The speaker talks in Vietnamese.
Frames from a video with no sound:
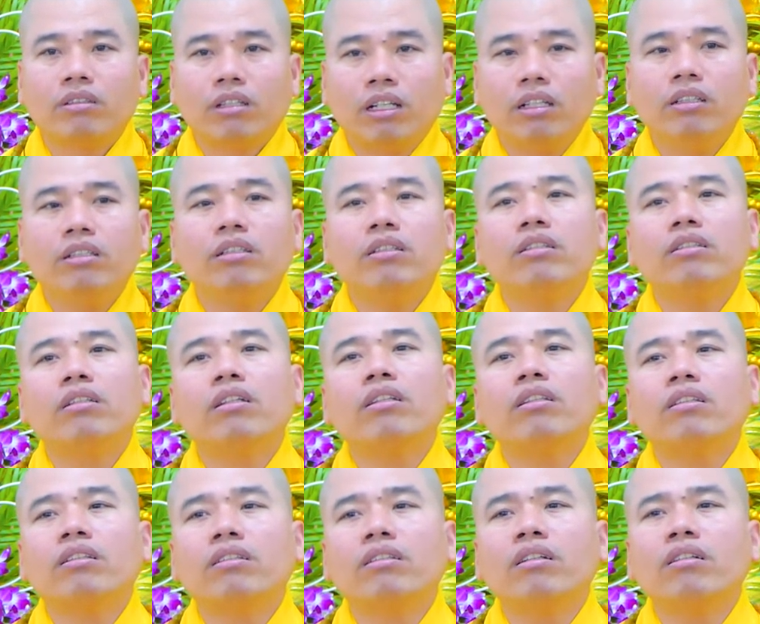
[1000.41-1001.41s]
thì
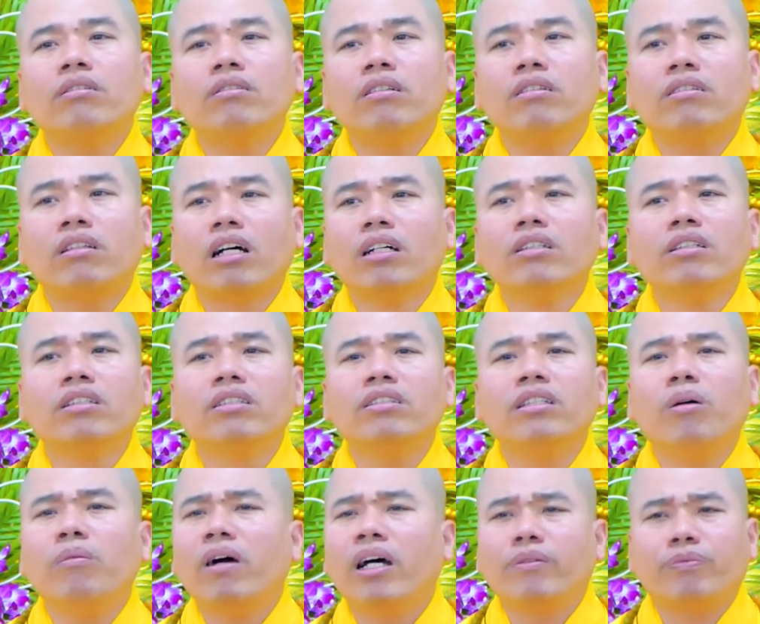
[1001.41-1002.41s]
nó
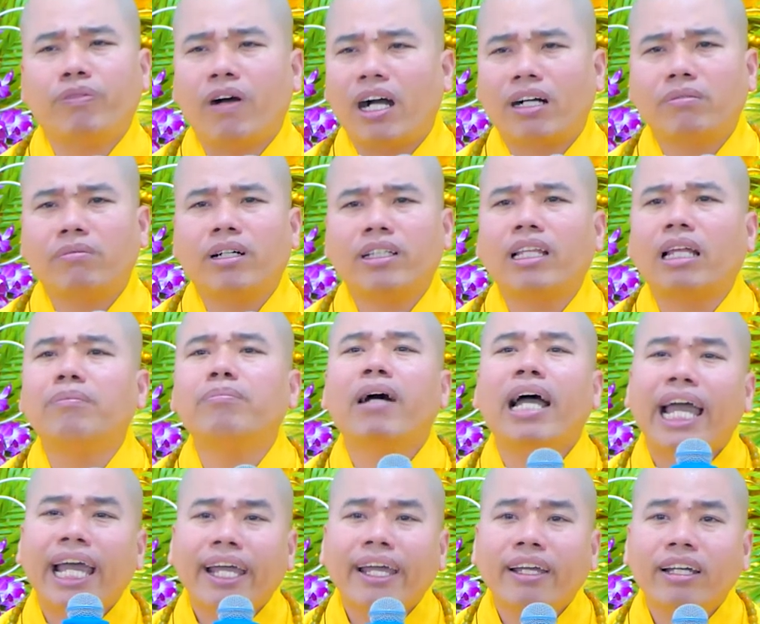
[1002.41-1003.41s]
từ giống hệt Phật mà thành
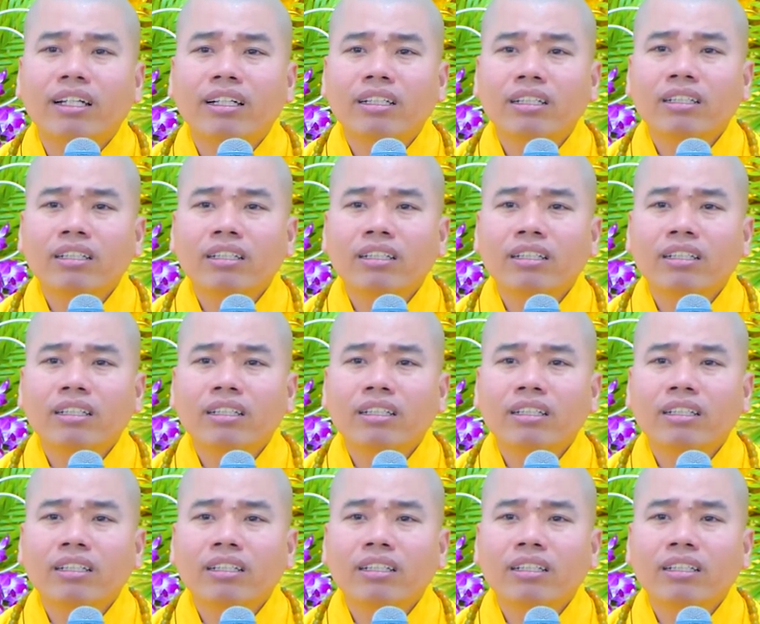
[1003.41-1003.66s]
ma.